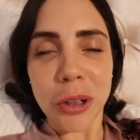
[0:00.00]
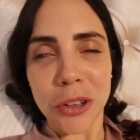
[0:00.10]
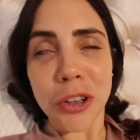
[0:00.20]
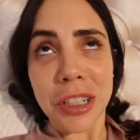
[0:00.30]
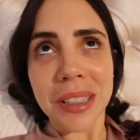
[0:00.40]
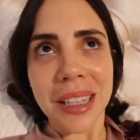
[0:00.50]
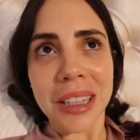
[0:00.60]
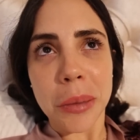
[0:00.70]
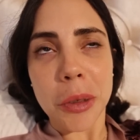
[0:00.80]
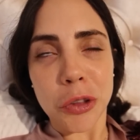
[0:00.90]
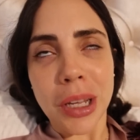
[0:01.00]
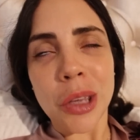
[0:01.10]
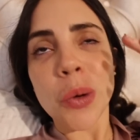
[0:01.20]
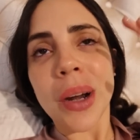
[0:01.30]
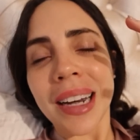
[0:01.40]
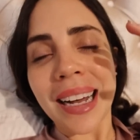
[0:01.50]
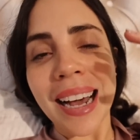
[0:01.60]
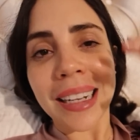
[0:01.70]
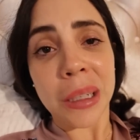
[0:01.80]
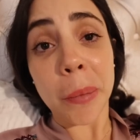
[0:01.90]
Bueno, no al instante, pero te ayuda a
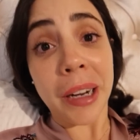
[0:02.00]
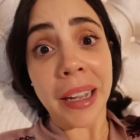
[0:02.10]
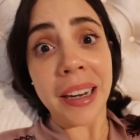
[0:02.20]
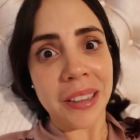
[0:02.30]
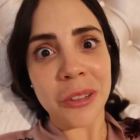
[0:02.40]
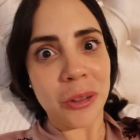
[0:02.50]
relajarte para quedarte